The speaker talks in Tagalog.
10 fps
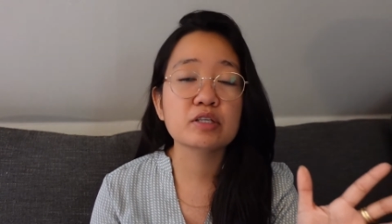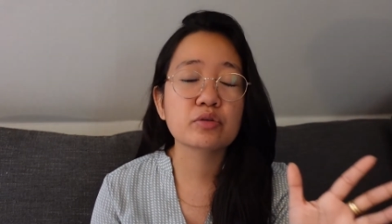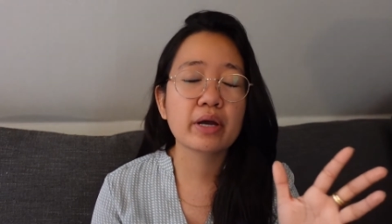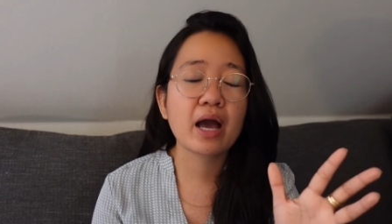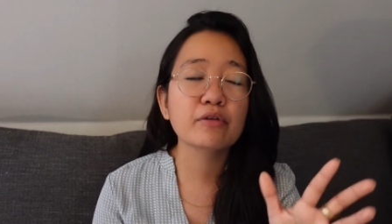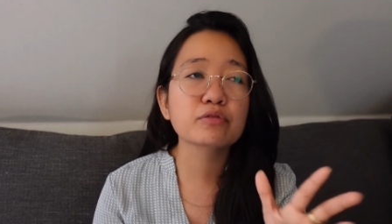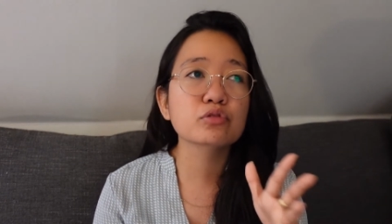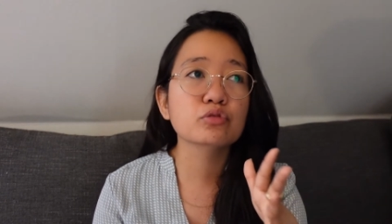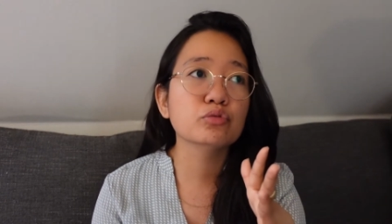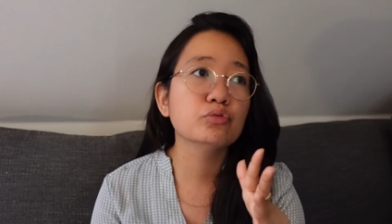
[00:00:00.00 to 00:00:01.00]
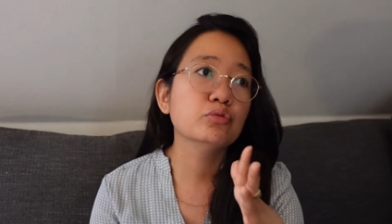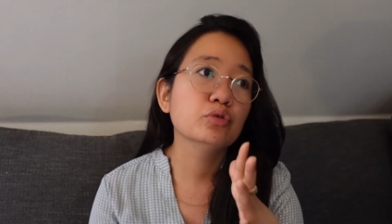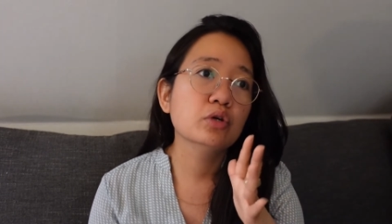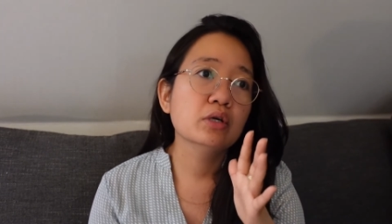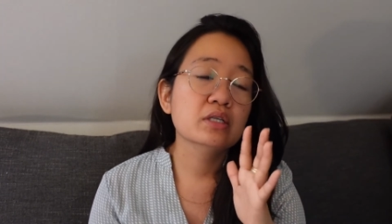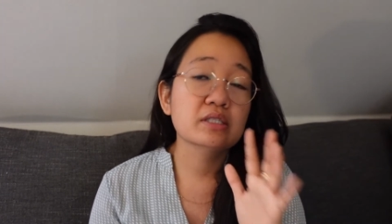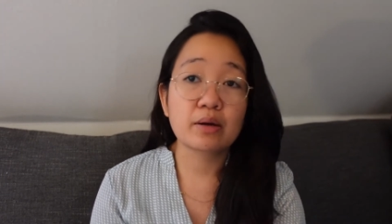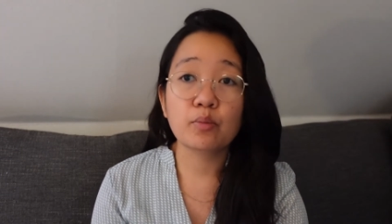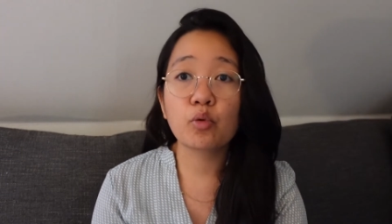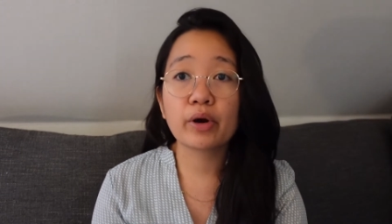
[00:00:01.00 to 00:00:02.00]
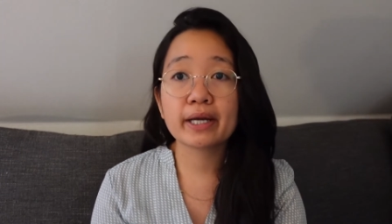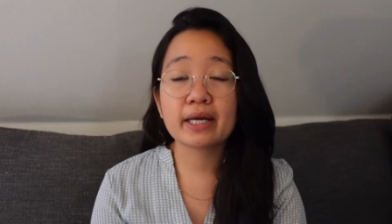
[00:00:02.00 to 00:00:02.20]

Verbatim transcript: So, I have to do some work